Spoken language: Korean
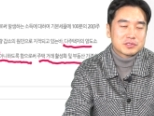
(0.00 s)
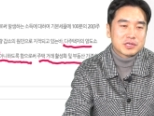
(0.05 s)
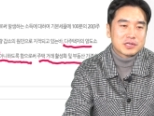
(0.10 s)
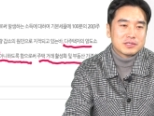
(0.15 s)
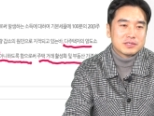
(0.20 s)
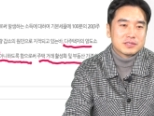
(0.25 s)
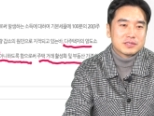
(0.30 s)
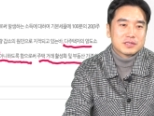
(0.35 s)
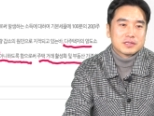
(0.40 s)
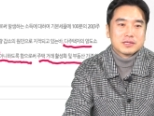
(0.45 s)

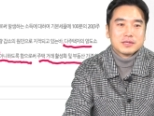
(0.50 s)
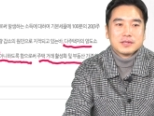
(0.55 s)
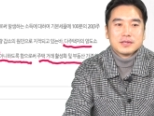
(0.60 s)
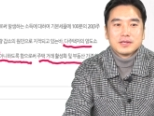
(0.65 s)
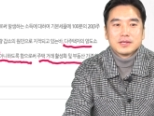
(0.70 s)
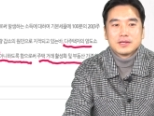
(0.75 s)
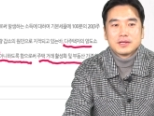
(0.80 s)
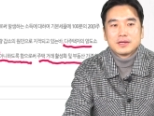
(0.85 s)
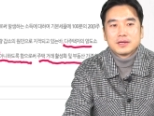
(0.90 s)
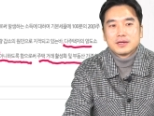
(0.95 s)
저는
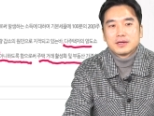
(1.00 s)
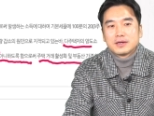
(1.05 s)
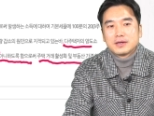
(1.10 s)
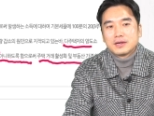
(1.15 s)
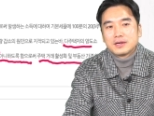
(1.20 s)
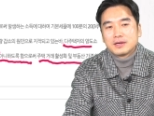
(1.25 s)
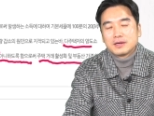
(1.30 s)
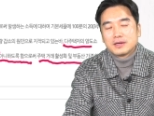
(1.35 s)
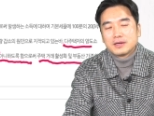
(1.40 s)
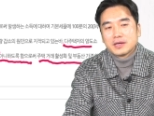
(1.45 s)

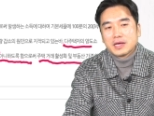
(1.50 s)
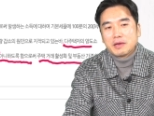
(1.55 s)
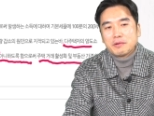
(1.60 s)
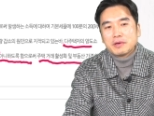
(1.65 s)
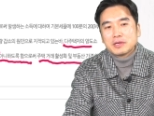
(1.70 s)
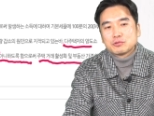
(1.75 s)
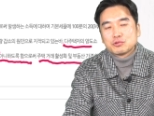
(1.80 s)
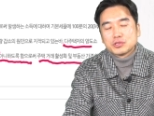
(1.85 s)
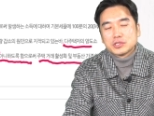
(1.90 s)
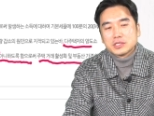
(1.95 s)
어,
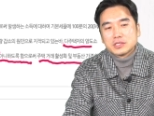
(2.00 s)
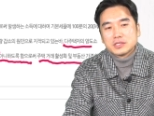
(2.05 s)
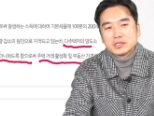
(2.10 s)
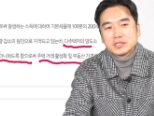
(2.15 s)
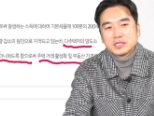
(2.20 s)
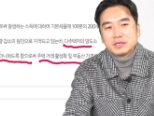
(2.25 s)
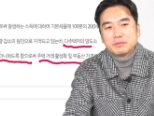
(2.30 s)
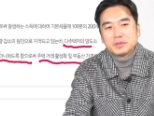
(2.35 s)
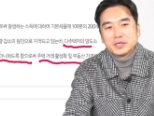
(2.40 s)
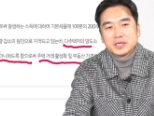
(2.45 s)
해외
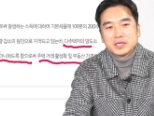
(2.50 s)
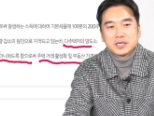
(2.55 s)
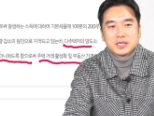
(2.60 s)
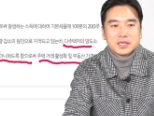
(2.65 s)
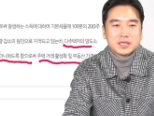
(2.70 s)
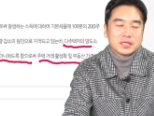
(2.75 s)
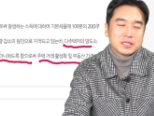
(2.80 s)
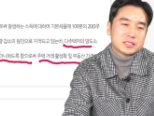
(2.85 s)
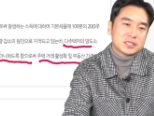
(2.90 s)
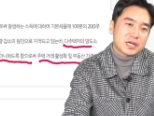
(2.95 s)
주식은
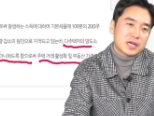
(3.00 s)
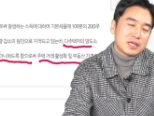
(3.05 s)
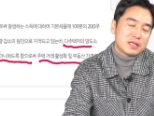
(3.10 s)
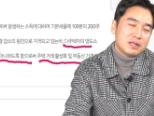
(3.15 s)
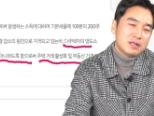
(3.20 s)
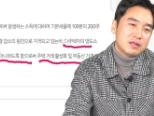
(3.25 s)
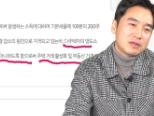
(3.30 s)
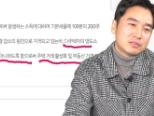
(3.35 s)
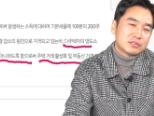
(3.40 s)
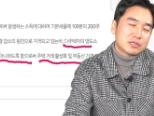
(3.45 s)
이미 제가
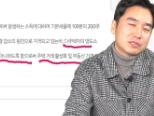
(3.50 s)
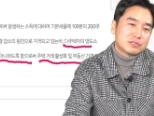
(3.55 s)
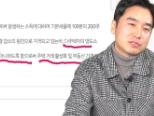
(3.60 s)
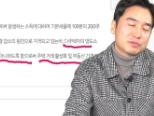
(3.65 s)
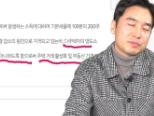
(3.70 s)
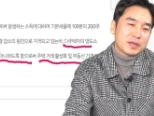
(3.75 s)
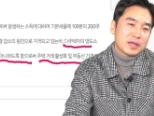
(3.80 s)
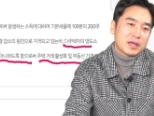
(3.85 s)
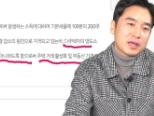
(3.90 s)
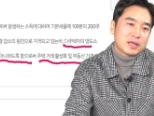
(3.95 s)
1년
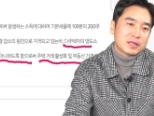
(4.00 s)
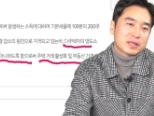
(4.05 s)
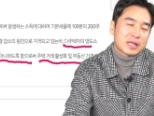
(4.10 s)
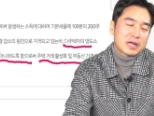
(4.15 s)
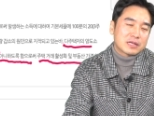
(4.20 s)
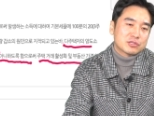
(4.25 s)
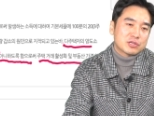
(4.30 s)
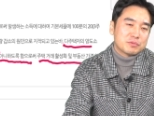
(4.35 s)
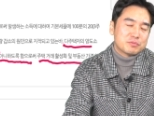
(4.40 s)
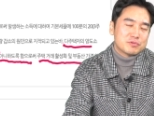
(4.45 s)
전쯤에
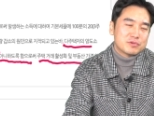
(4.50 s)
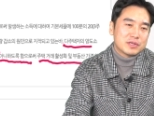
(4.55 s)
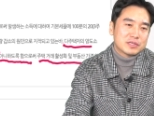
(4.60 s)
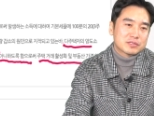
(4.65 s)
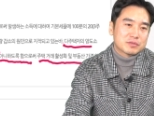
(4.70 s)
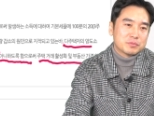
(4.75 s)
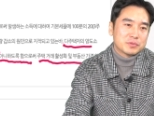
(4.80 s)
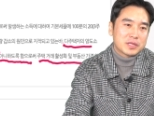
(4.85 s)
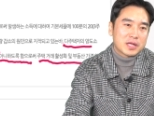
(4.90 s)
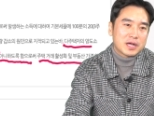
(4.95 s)
다 처분을
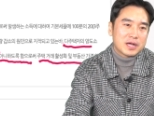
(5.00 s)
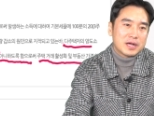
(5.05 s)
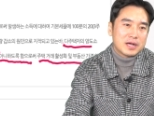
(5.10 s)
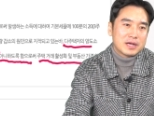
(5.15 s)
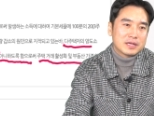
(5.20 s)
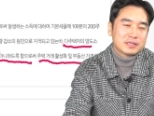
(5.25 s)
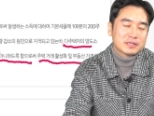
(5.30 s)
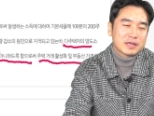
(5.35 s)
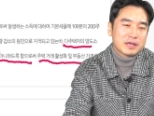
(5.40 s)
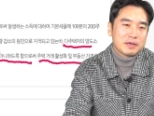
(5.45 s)
했습니다
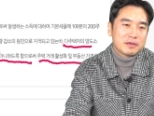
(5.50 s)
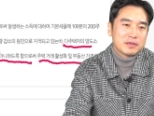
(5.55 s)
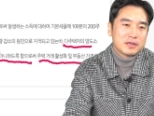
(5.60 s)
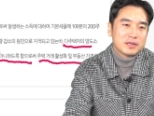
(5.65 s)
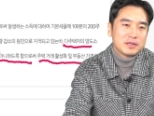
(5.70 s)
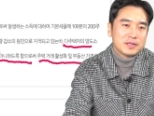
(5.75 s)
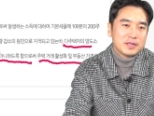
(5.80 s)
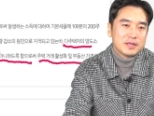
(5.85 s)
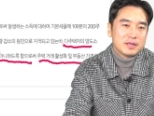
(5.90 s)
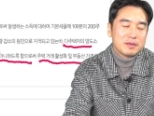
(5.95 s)
아 이게
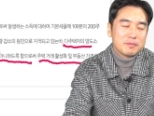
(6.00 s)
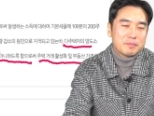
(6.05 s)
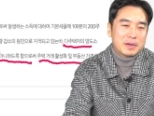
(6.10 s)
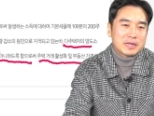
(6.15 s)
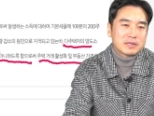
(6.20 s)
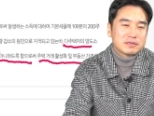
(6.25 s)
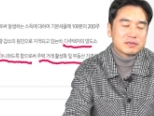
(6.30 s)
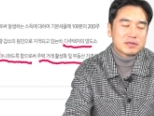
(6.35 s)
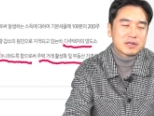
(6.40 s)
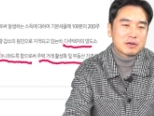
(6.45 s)

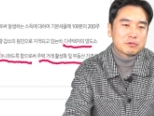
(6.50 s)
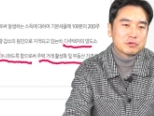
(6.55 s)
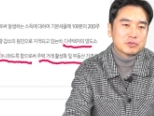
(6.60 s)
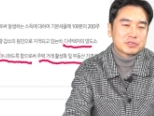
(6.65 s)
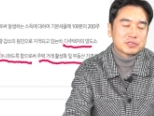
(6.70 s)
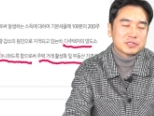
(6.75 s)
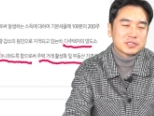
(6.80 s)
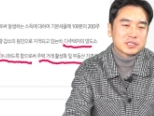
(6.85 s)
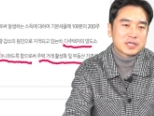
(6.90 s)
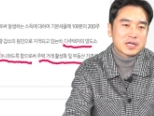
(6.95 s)
많은 걸 하고
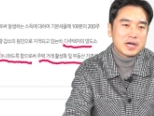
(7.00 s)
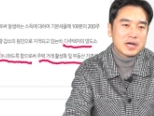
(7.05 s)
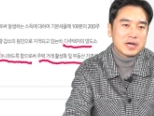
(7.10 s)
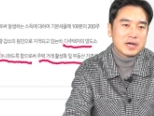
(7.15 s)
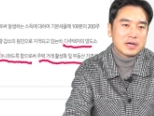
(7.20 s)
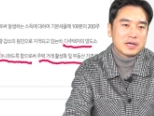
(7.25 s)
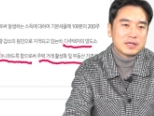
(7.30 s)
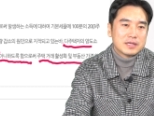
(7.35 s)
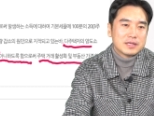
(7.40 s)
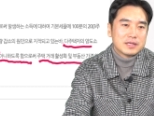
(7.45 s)

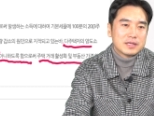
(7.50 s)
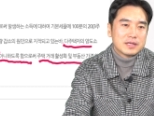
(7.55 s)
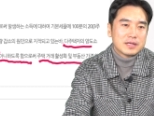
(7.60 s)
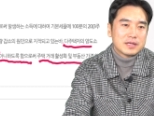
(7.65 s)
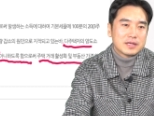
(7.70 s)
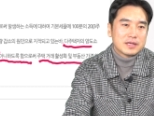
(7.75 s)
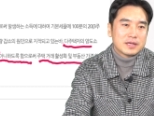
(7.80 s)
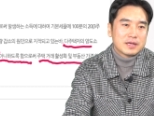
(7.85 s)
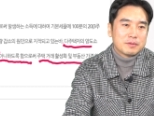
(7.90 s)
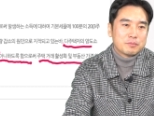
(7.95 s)
있으니까
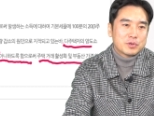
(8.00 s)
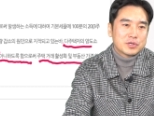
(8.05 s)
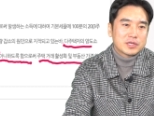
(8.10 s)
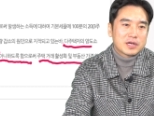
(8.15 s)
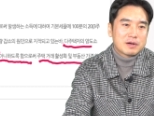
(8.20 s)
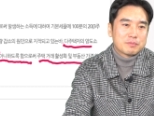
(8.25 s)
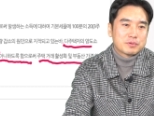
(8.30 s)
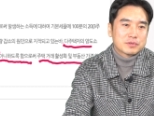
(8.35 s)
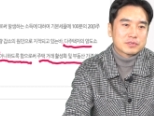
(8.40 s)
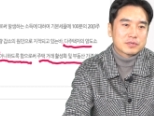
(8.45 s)
예, 머리가
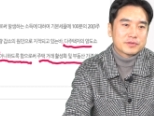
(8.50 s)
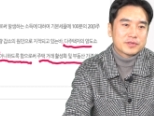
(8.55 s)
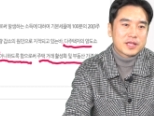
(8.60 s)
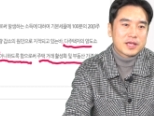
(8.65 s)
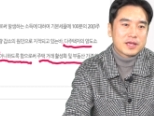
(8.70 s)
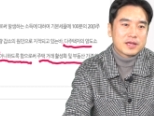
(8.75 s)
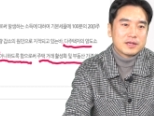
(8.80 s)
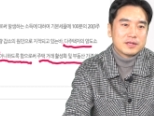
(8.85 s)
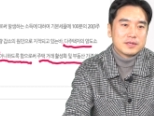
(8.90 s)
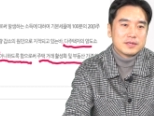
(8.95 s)
아파서
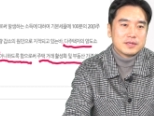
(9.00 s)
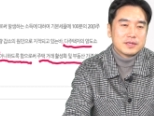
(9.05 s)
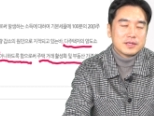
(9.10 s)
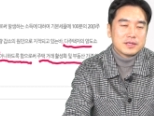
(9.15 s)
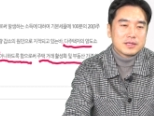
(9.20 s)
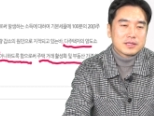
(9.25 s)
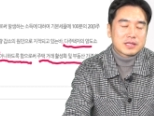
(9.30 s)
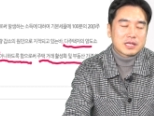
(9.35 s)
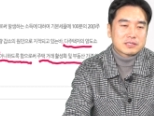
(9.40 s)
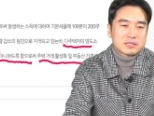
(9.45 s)
근데
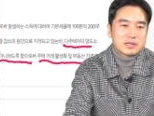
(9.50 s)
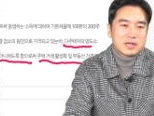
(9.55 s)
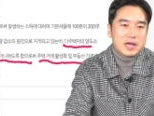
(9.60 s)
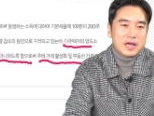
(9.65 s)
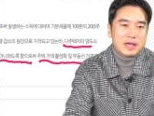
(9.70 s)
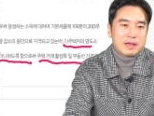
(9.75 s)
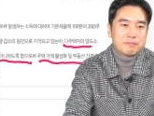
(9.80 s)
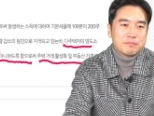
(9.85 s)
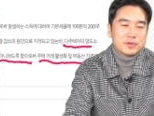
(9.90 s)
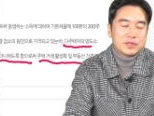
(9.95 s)

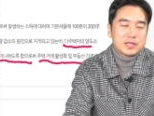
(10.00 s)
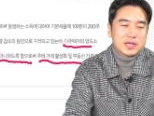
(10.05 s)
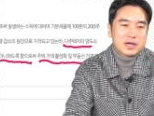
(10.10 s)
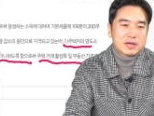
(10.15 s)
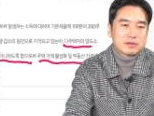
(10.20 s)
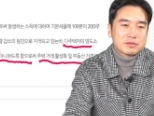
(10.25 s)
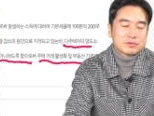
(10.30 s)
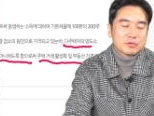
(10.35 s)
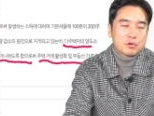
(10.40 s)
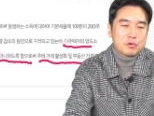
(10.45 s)
테슬라
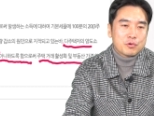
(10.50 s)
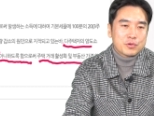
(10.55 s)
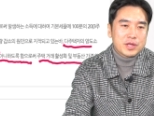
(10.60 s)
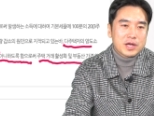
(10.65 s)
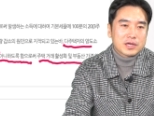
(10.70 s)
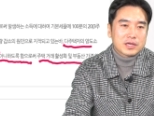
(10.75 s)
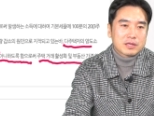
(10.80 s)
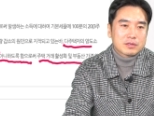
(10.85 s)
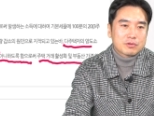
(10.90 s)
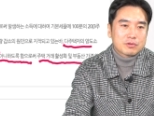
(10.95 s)
엔비디아는
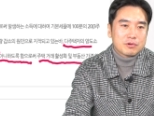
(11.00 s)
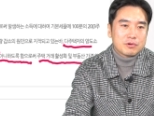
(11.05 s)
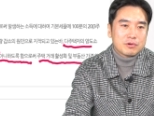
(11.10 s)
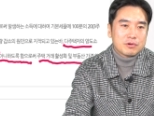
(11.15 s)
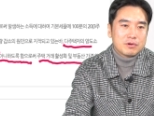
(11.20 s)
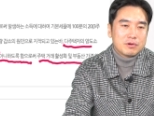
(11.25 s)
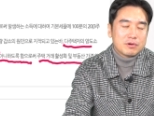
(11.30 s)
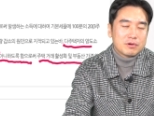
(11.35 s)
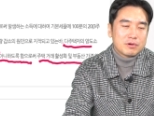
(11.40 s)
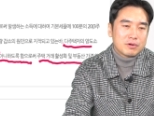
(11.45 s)
워낙에
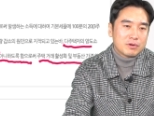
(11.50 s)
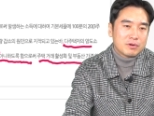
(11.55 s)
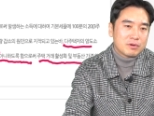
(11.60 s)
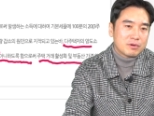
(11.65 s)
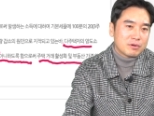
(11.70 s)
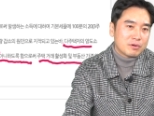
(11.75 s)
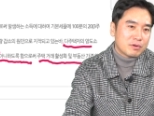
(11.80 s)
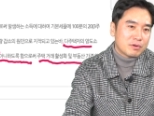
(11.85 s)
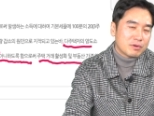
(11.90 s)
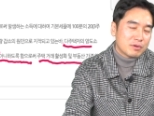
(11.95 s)
또
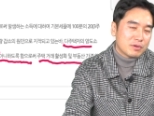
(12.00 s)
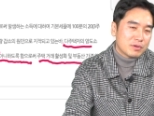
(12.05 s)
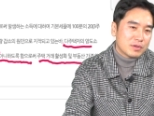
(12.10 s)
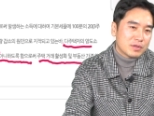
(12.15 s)
어,